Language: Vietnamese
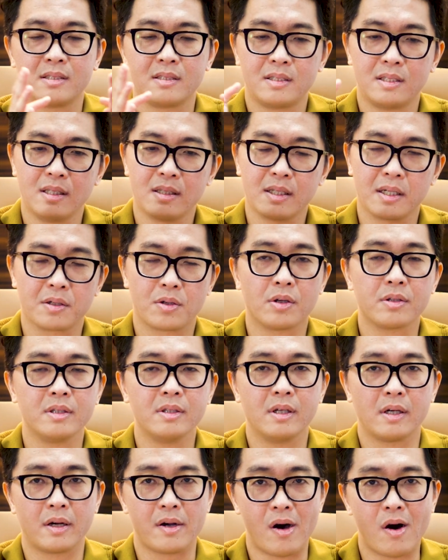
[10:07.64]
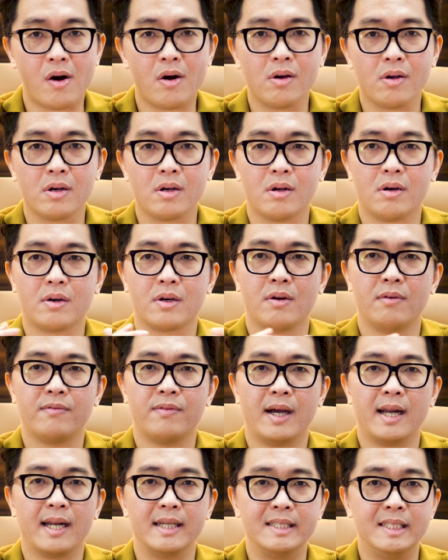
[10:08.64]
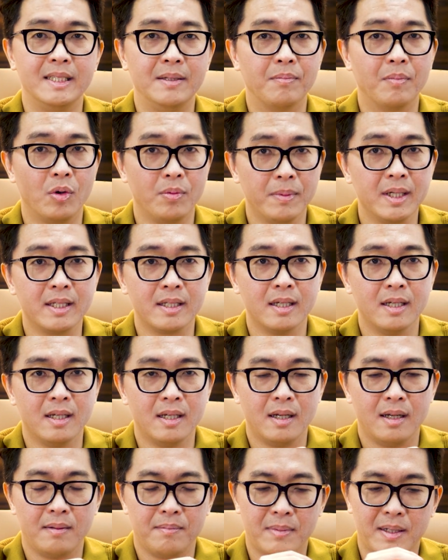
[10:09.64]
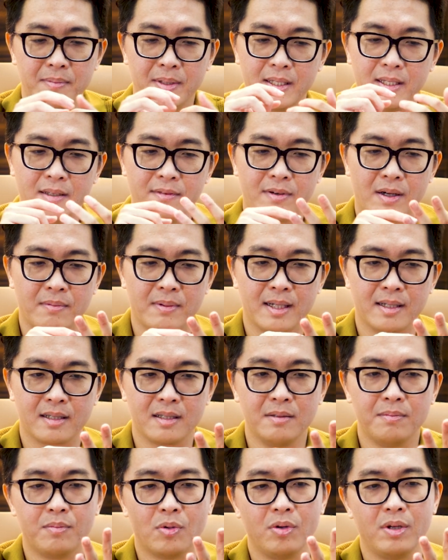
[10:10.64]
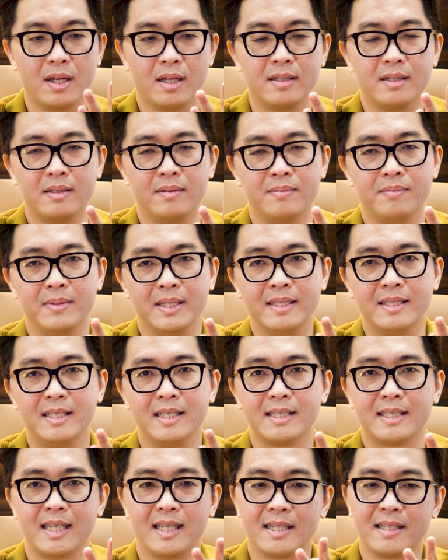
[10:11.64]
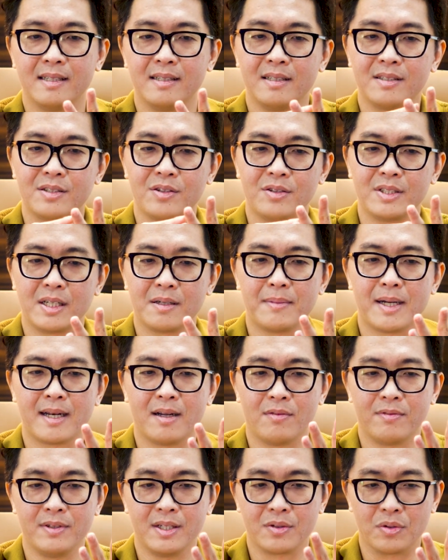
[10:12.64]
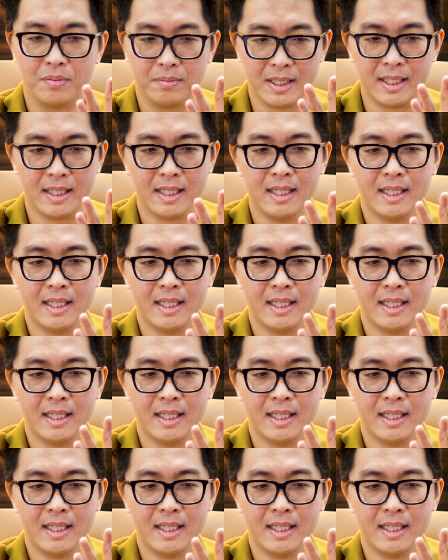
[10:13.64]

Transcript: trên cái con đường đó nó không phải là chỉ mỗi mình mà mình hy vọng là cứ mỗi lần mình chia sẻ kiến thức cho những bạn học viên của mình